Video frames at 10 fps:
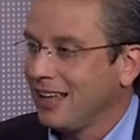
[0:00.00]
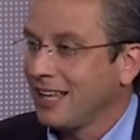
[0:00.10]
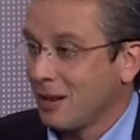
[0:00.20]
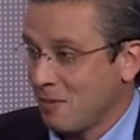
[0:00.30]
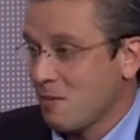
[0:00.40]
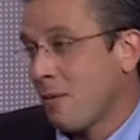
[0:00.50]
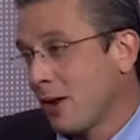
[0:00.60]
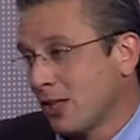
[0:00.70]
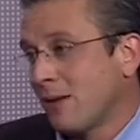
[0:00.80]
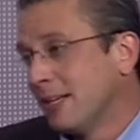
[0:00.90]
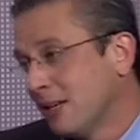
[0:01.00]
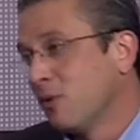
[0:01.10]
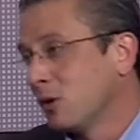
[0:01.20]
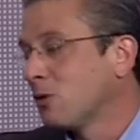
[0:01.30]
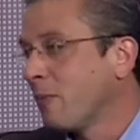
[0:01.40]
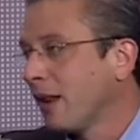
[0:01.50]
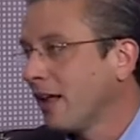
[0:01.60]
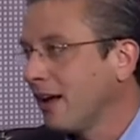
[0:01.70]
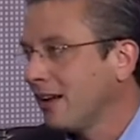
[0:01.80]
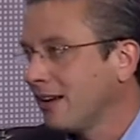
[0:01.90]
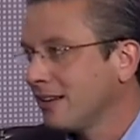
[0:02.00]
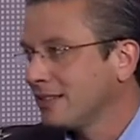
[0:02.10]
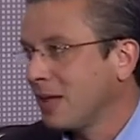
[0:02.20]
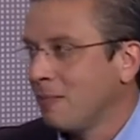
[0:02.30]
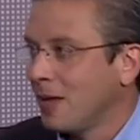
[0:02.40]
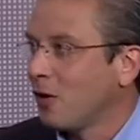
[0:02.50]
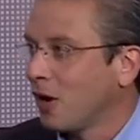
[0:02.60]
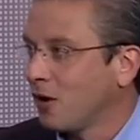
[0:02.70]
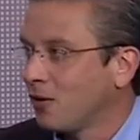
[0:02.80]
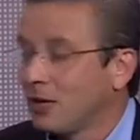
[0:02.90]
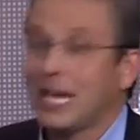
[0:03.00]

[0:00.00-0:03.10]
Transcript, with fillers: Y el mismo periodista me dice, bueno, eso es verdad. También lo negó.